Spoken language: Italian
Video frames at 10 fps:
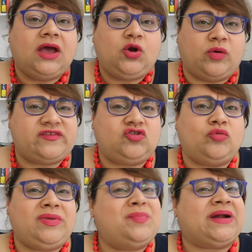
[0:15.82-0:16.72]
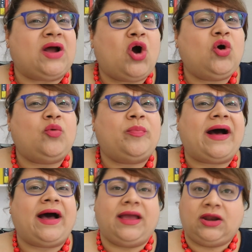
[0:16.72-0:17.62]
Questo mi
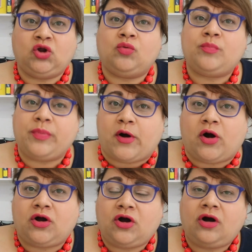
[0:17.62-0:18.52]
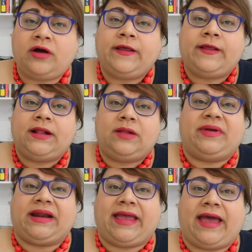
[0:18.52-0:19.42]
preoccupa e non poco
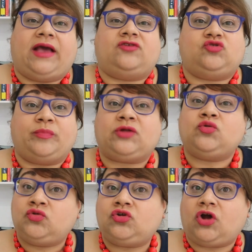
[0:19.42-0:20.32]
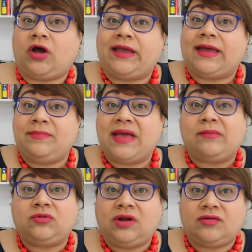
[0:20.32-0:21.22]
perché soprattutto noi che
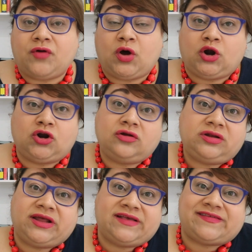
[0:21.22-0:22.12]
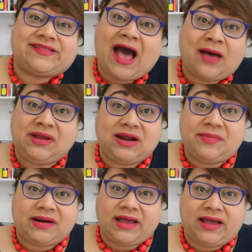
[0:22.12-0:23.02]
abbiamo un lavoro non stabile
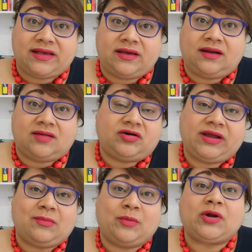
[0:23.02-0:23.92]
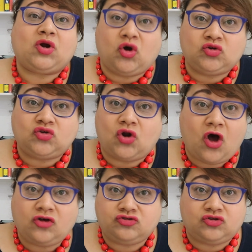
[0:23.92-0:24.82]
perché eh, lavoriamo per conto
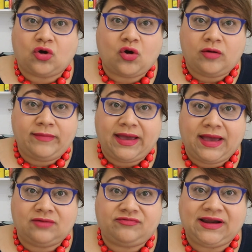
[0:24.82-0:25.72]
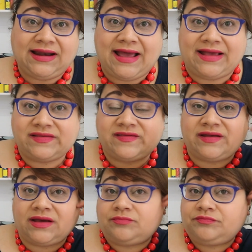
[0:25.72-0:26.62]
nostro come
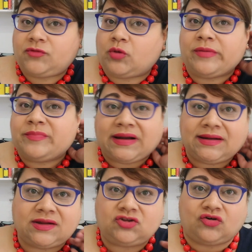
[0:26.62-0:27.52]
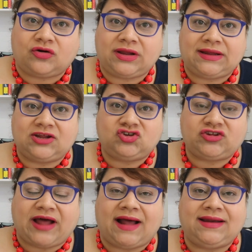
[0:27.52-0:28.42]
freelance, come imprenditori
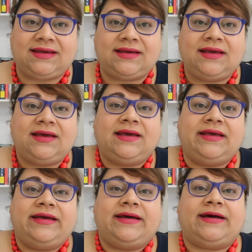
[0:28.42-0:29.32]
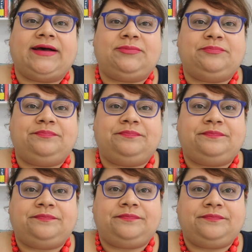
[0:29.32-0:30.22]
digitali,
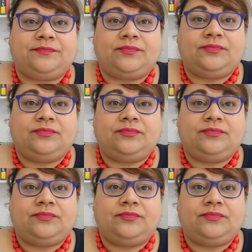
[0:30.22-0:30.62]
um,